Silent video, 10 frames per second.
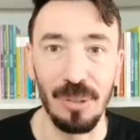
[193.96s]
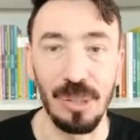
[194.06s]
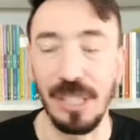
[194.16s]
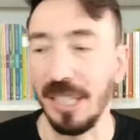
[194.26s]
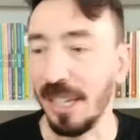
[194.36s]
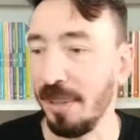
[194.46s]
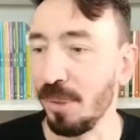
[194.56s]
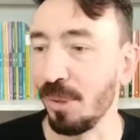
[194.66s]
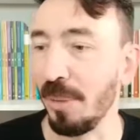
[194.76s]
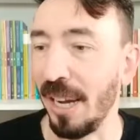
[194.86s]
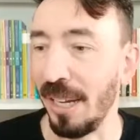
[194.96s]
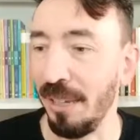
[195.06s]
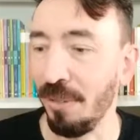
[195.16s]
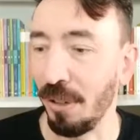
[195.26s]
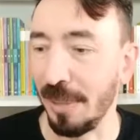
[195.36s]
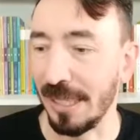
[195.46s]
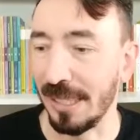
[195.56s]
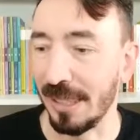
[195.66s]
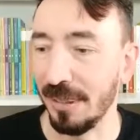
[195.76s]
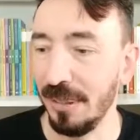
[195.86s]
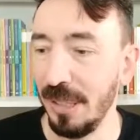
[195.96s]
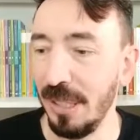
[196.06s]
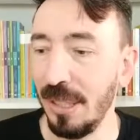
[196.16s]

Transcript: Nós criamos uma informação,